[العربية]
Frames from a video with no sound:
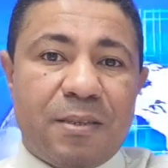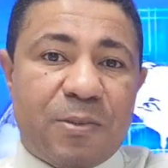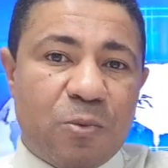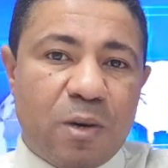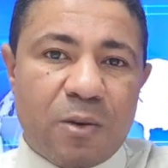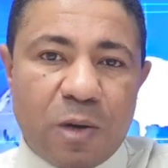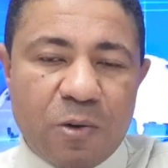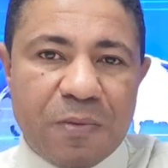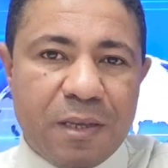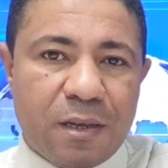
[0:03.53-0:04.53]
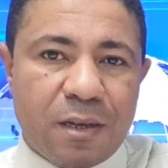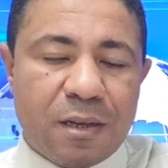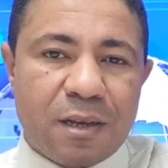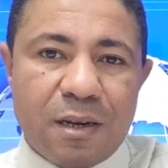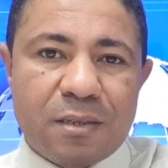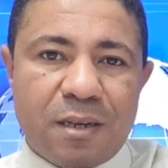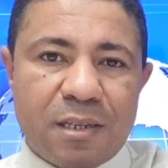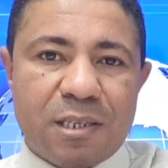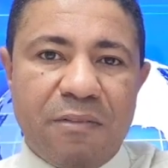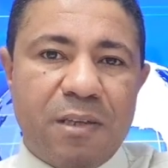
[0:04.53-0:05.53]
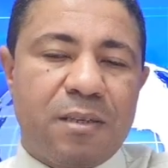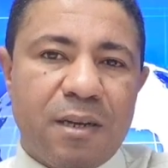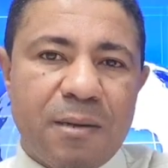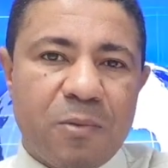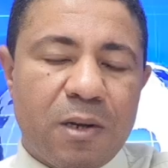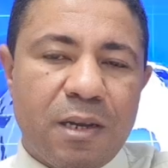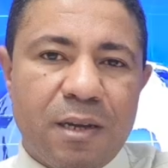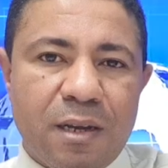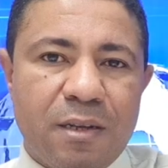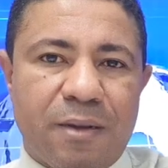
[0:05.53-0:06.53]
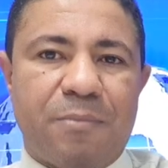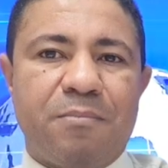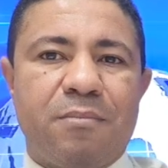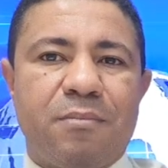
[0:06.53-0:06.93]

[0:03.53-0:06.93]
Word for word: زوار وأوفياء قناة كلاش تي في سلام الله عليكم